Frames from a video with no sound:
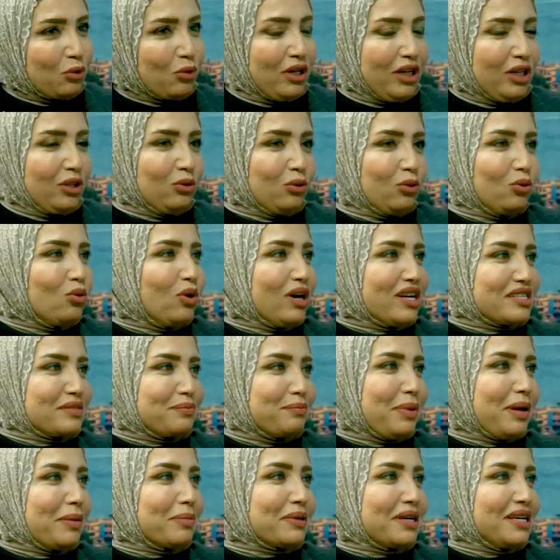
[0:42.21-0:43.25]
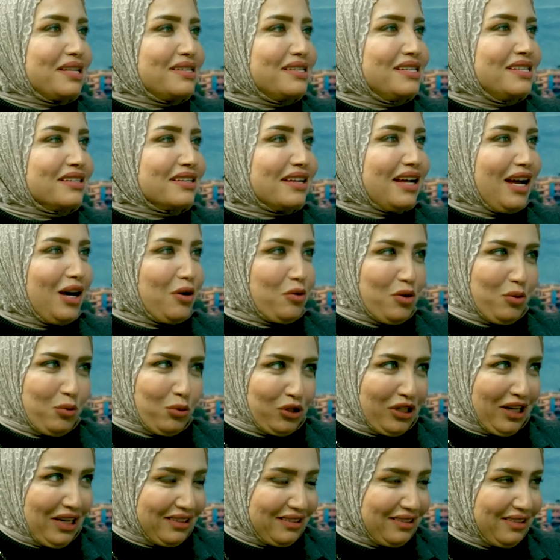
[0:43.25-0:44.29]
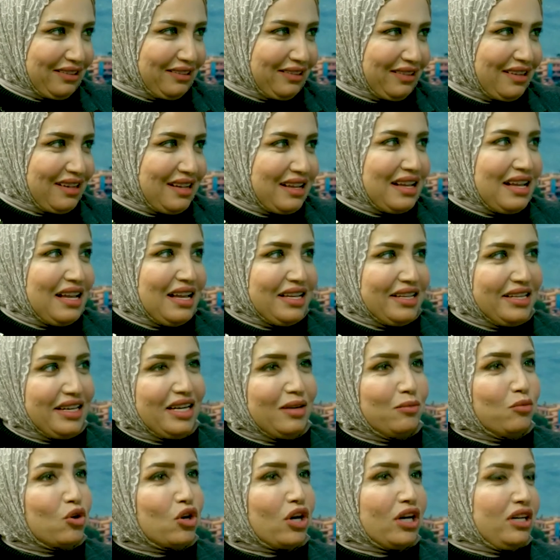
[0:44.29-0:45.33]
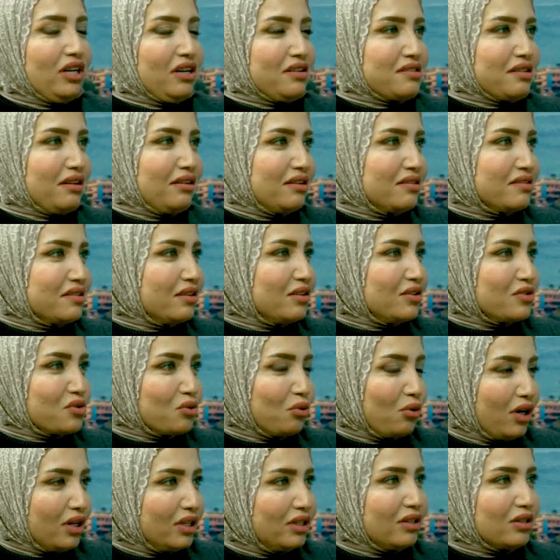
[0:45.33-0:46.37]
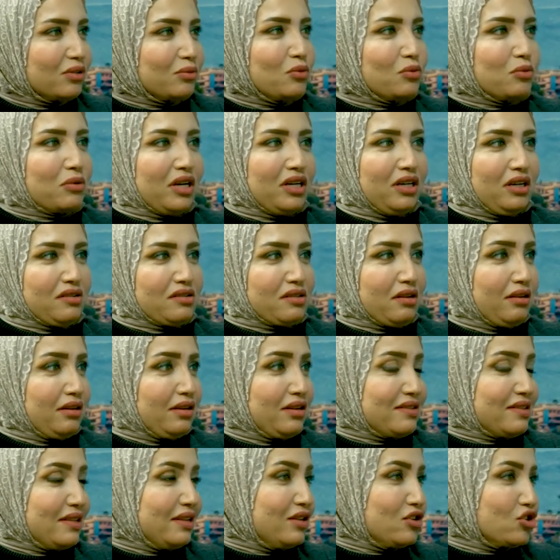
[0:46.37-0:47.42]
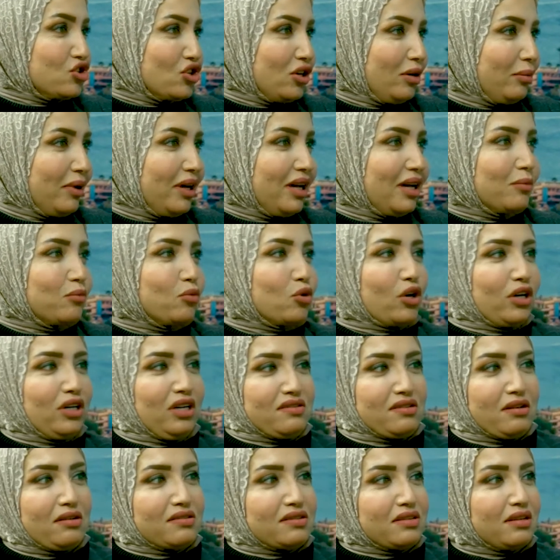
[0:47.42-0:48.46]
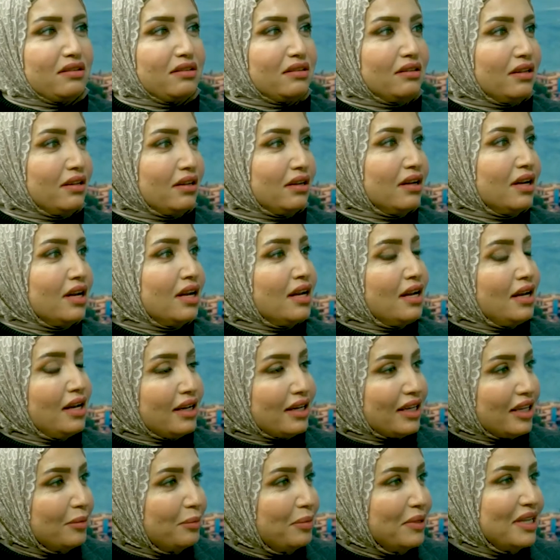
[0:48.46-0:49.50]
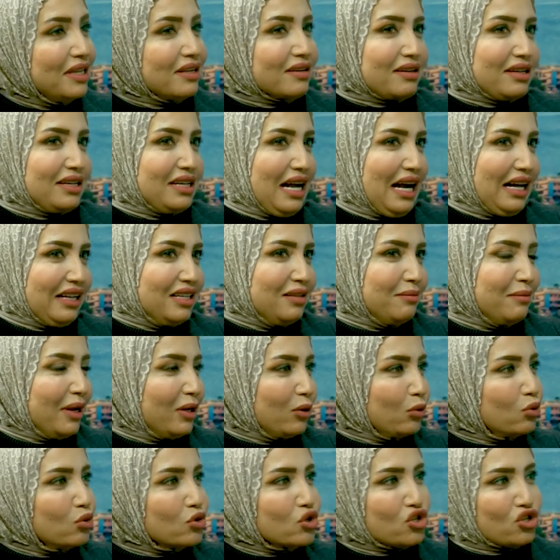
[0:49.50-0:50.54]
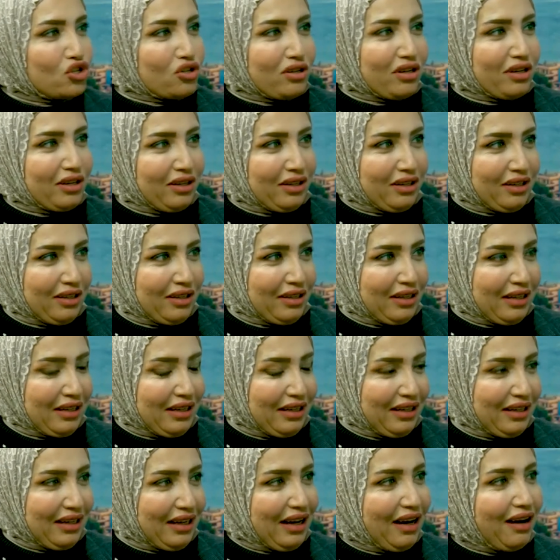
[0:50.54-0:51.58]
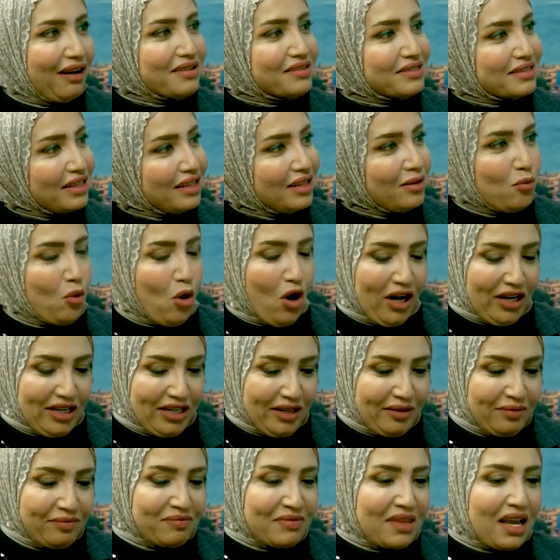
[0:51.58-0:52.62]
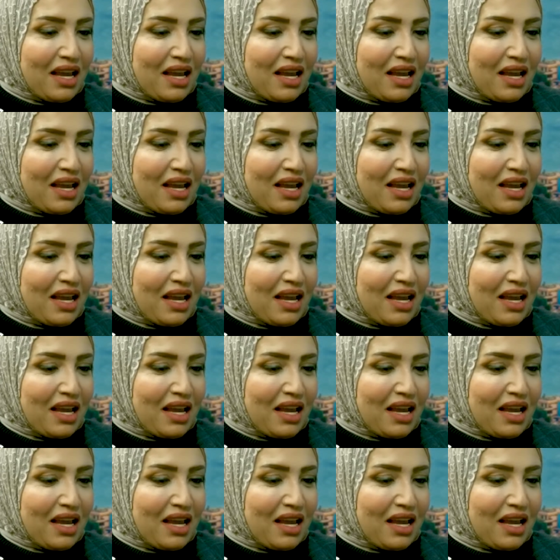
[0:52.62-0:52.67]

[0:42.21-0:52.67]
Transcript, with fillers: لانه له اسباب كتير قوي متعدده يعني ممكن يحصل لسن صغير ممكن يحصل لسن الشباب ممكن يحصل سن كبير يعني ملوش آه، سن معين سن معين